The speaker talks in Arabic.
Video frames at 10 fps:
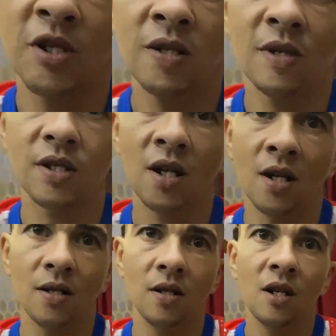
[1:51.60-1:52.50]
كيفاش
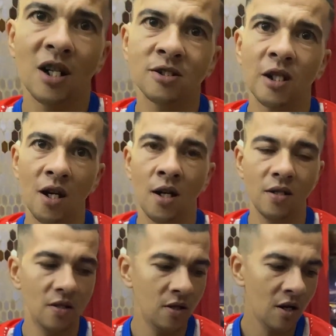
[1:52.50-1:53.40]
كنطيح
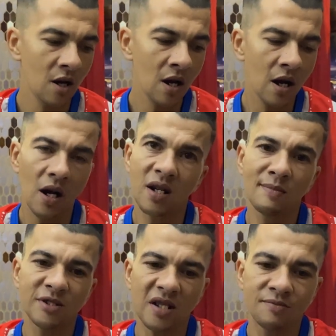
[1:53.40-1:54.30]
انا
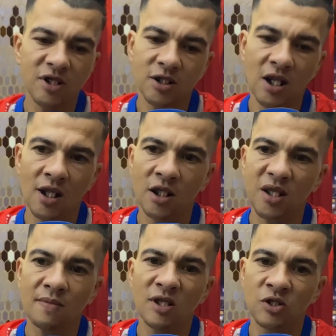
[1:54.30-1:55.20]
ما طلبت حتى شي حاجة
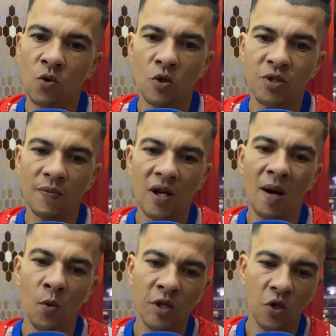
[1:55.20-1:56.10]
نطلب الدواء وصافي
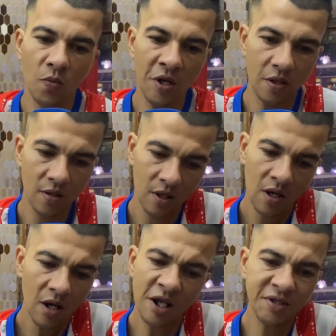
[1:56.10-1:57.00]
الحمد عليكم
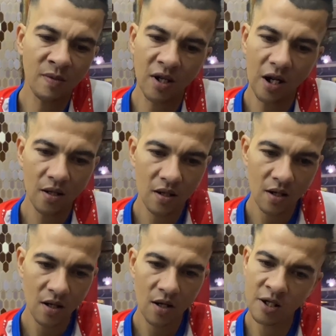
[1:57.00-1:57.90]
اللي تب الله
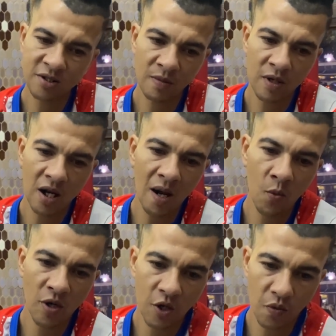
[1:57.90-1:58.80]
اللي تصب الله
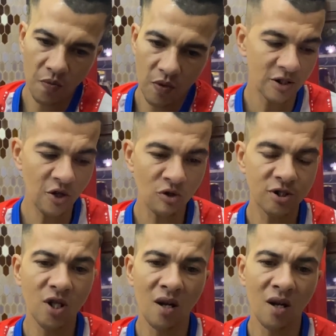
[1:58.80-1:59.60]
يرحمه عليكم 06